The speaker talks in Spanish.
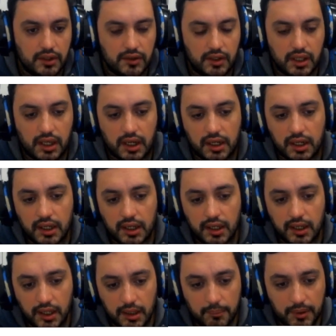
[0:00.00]
¿sí? Acá
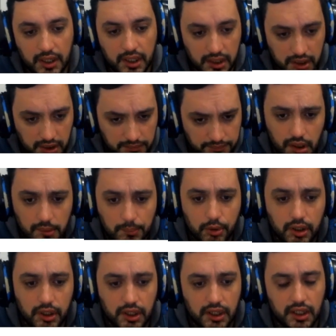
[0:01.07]
en la página
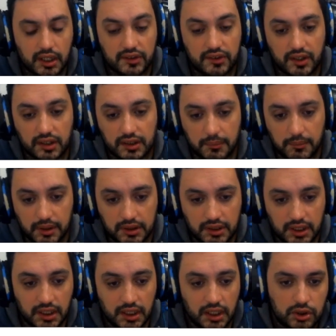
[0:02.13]
pueden leer
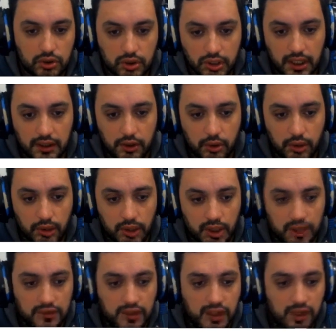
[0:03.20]
exactamente todas las novedades.